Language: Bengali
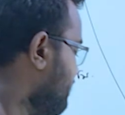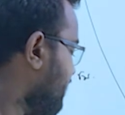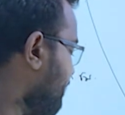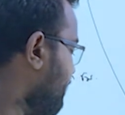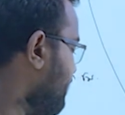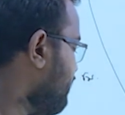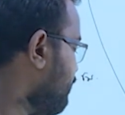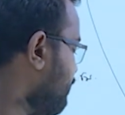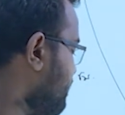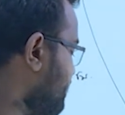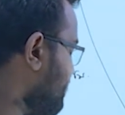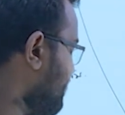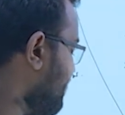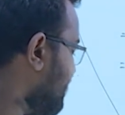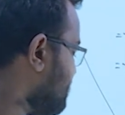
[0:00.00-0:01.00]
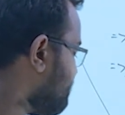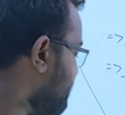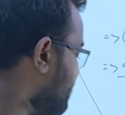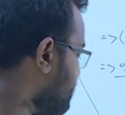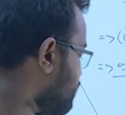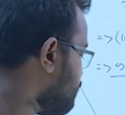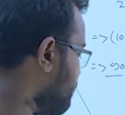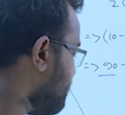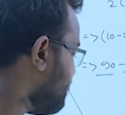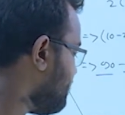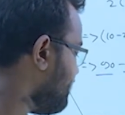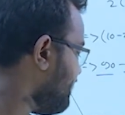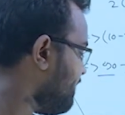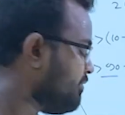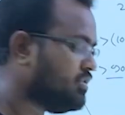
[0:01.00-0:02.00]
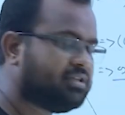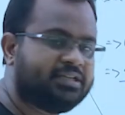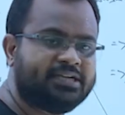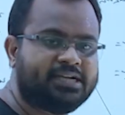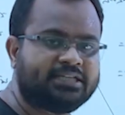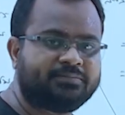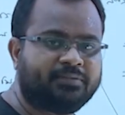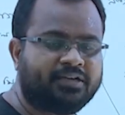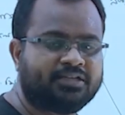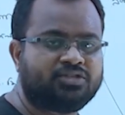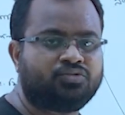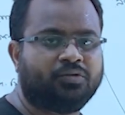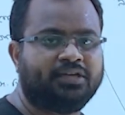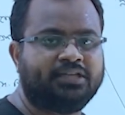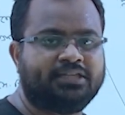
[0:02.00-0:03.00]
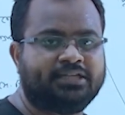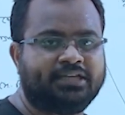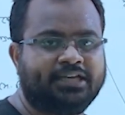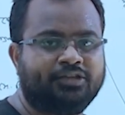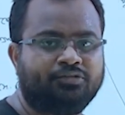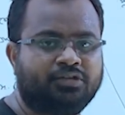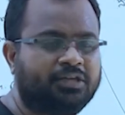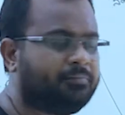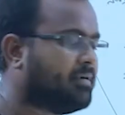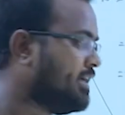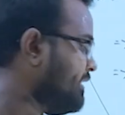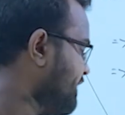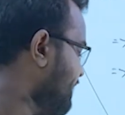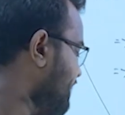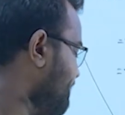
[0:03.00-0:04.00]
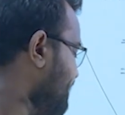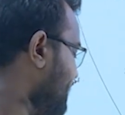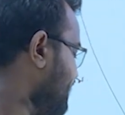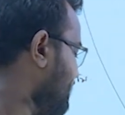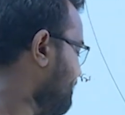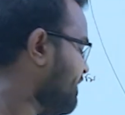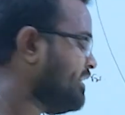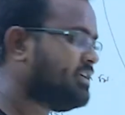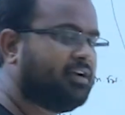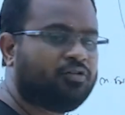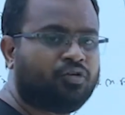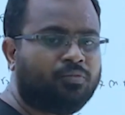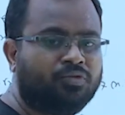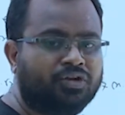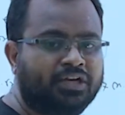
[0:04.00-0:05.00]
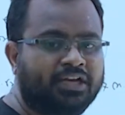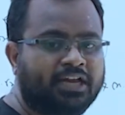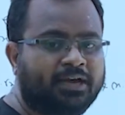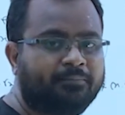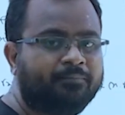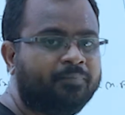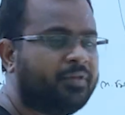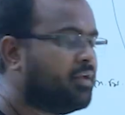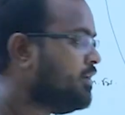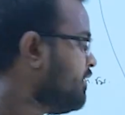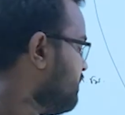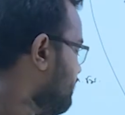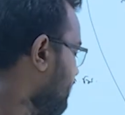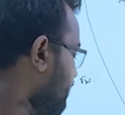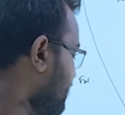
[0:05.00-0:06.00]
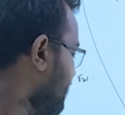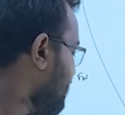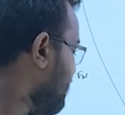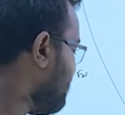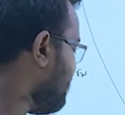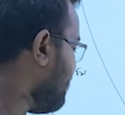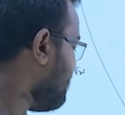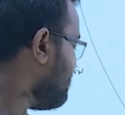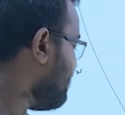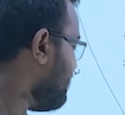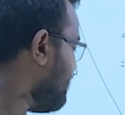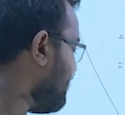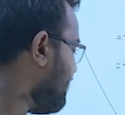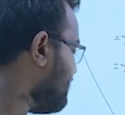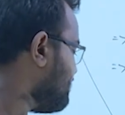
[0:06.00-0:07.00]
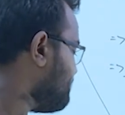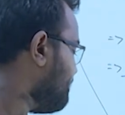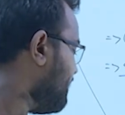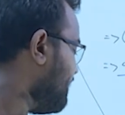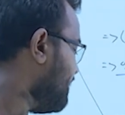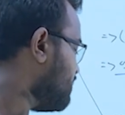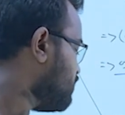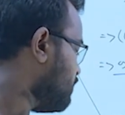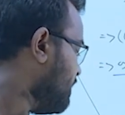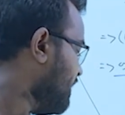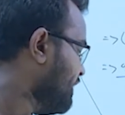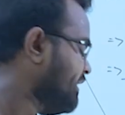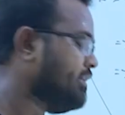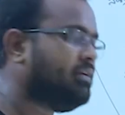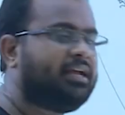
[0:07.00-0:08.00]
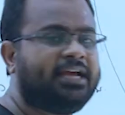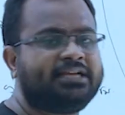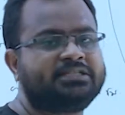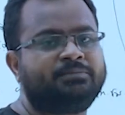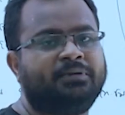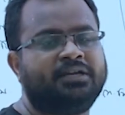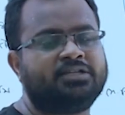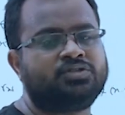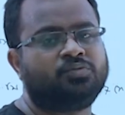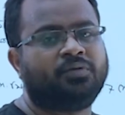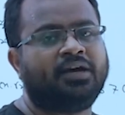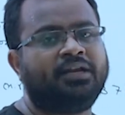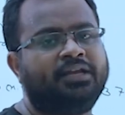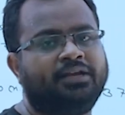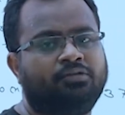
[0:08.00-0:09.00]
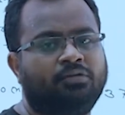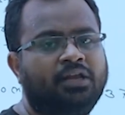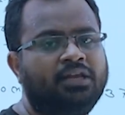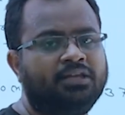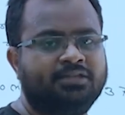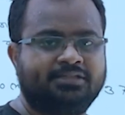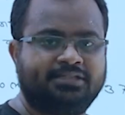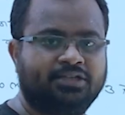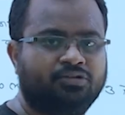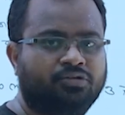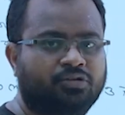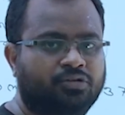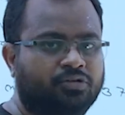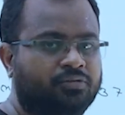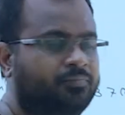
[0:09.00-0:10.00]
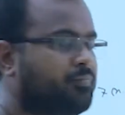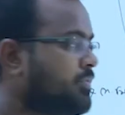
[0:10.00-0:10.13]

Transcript: তার মানে দুটি থ্রি এক্স মাইনাস টোয়েন্টি থ্রি এবং থ্রি এক্স মাইনাস টোয়েন্টি থ্রি এই দুটি মান থেকে আমি একটি মানকে কমন নিলাম তাহলে এখানে থেকে যায় এক্স মাইনাস ওয়ান তাহলে এক্স মাইনাস ওয়ান ইকুয়াল জিরো হলো